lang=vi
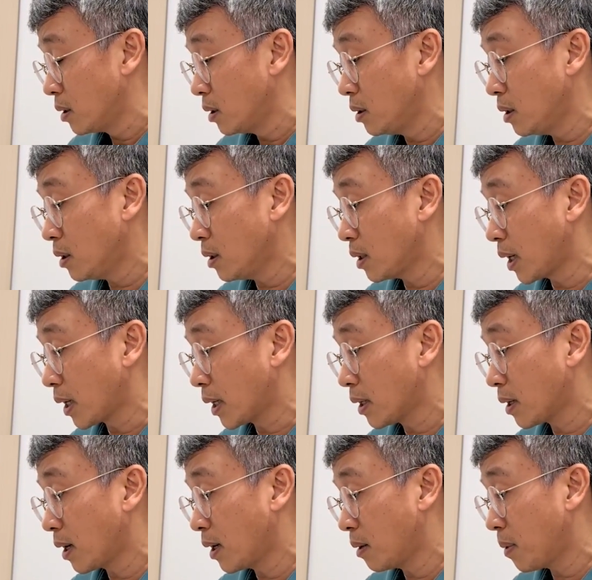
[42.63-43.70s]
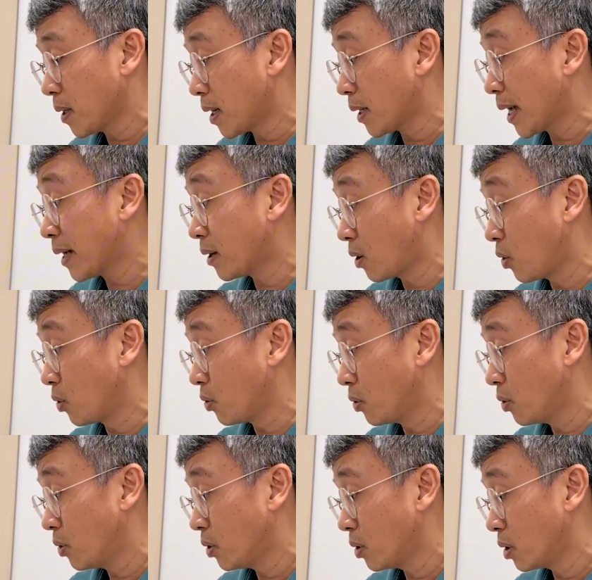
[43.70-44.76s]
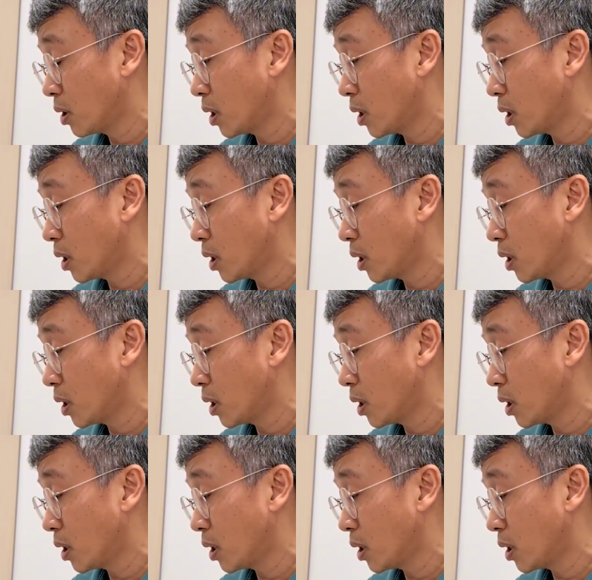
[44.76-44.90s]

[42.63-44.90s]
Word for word: thứ nhất là cái cơ bắt đã cắt rồi dạ.